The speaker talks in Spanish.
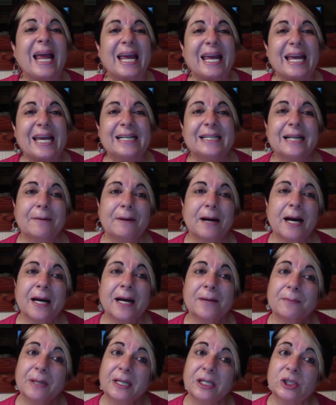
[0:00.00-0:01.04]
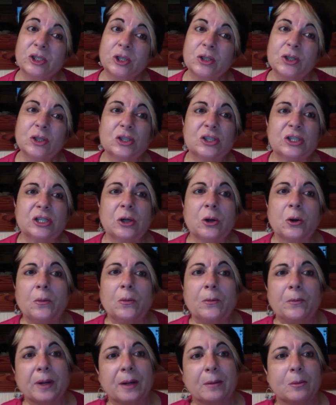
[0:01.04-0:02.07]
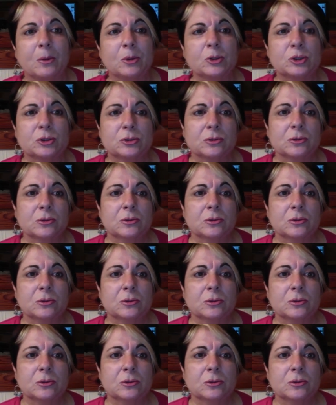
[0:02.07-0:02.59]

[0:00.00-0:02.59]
Es la baja inversión si lo compramos,